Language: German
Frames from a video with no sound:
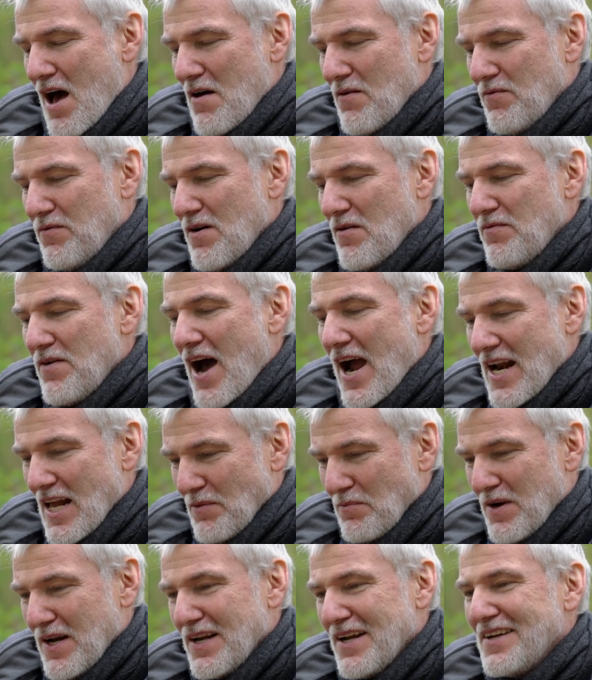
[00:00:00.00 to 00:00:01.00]

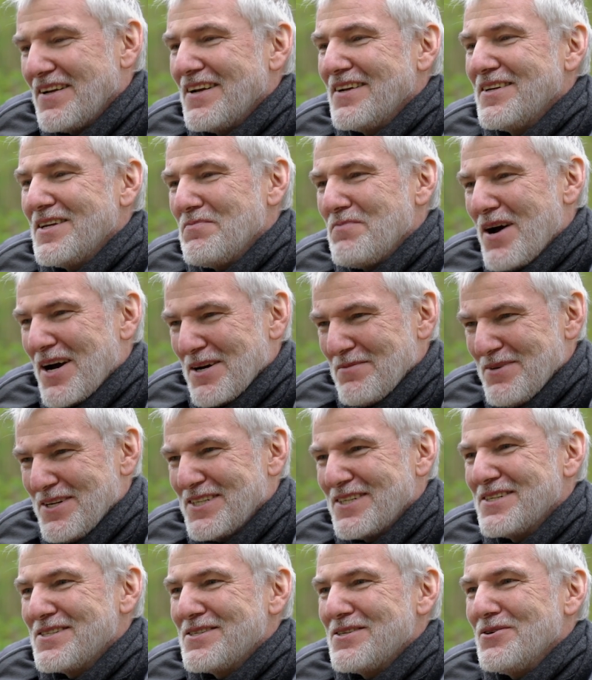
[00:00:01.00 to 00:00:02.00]
verfeinert man dann, dann die
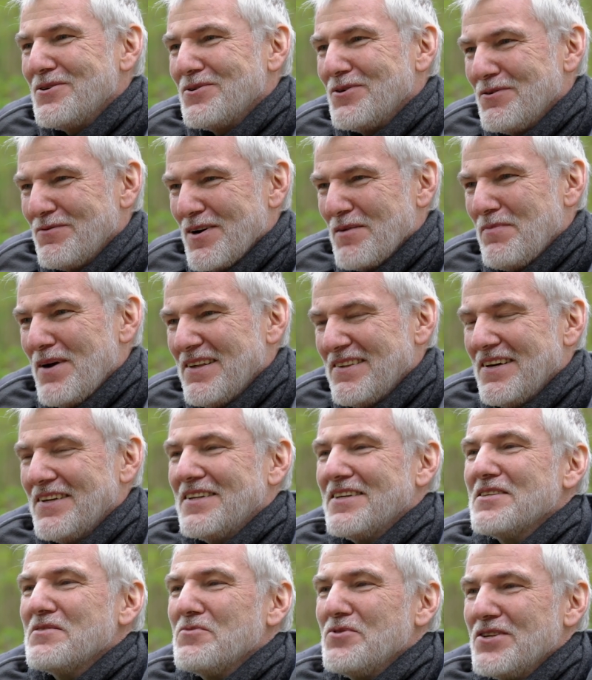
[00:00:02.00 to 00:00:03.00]
Parametrisierung und verbessert
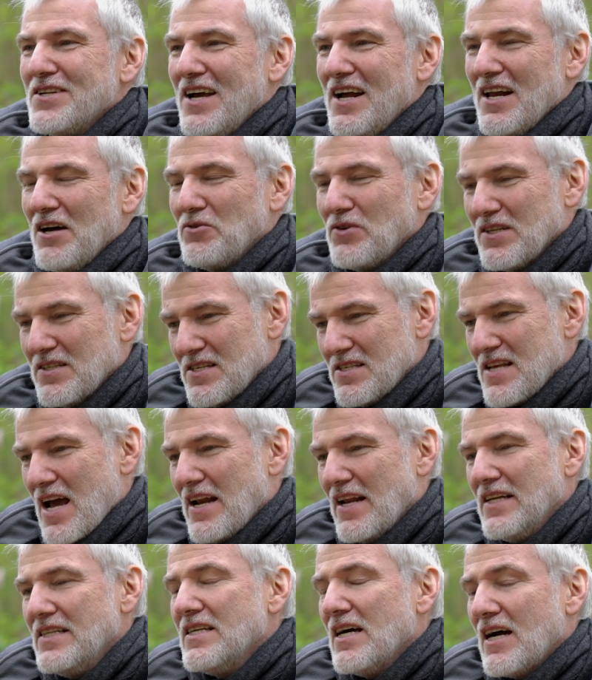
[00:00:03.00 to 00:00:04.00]
das Modell. Also das ist
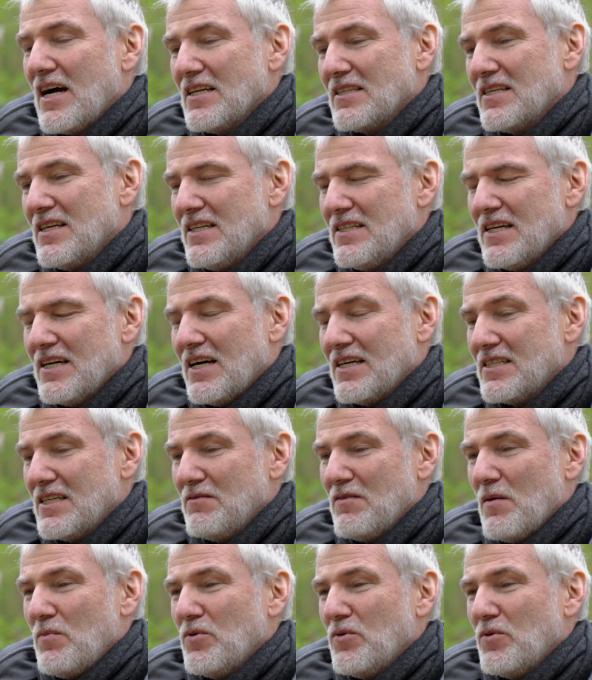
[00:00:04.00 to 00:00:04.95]
ein iterativer